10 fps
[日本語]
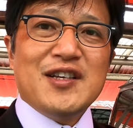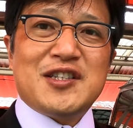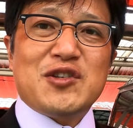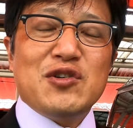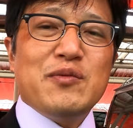
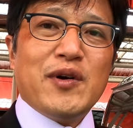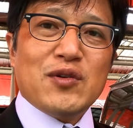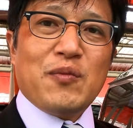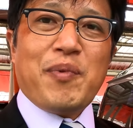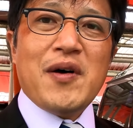
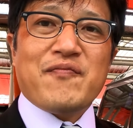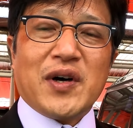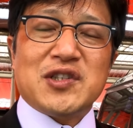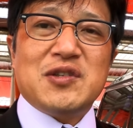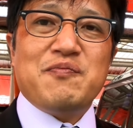190の
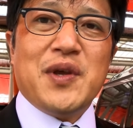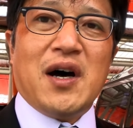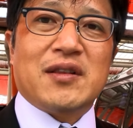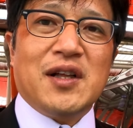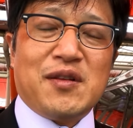バンパー新
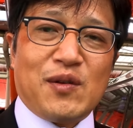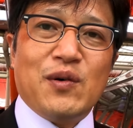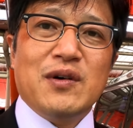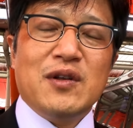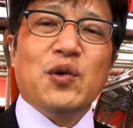品あったんです
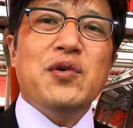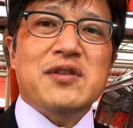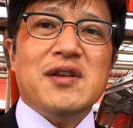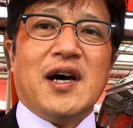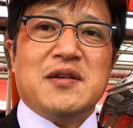よ、
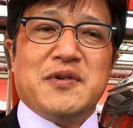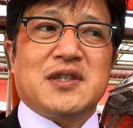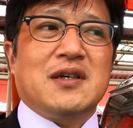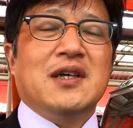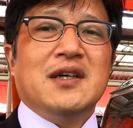ドイツにあり
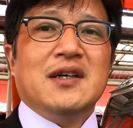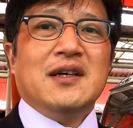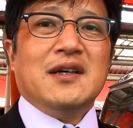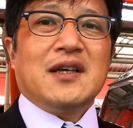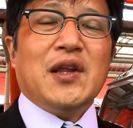ました
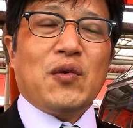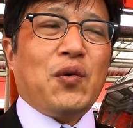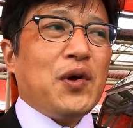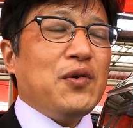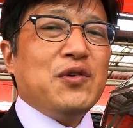けど、
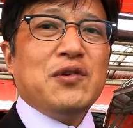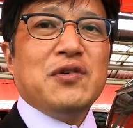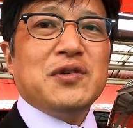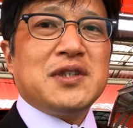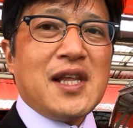これを輸
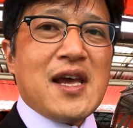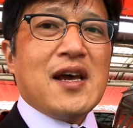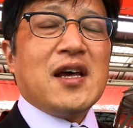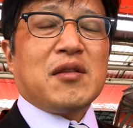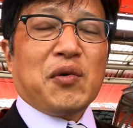入し
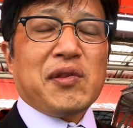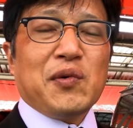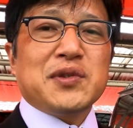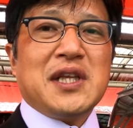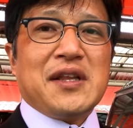て、塗
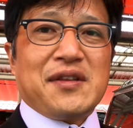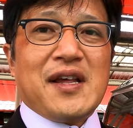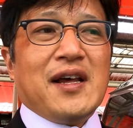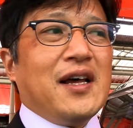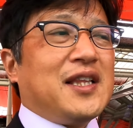装してで
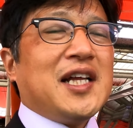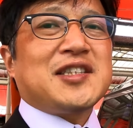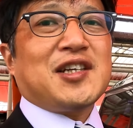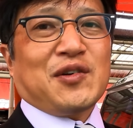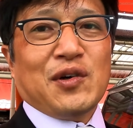すね、
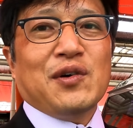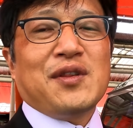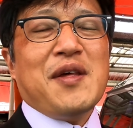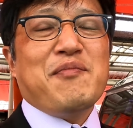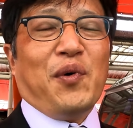脱
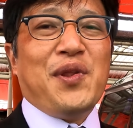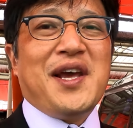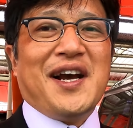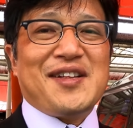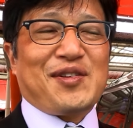着全部お
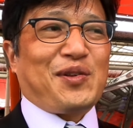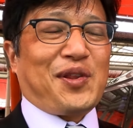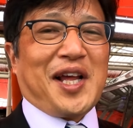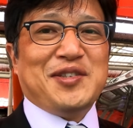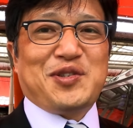願いする
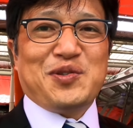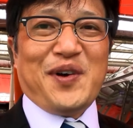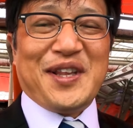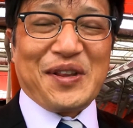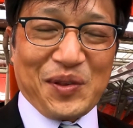と
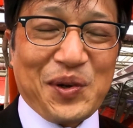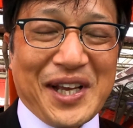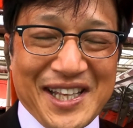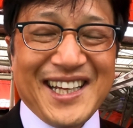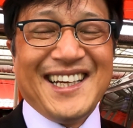30万なんですよ、
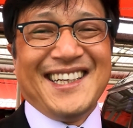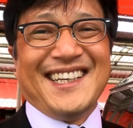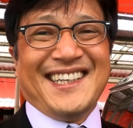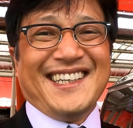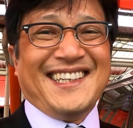それだけ
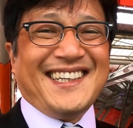で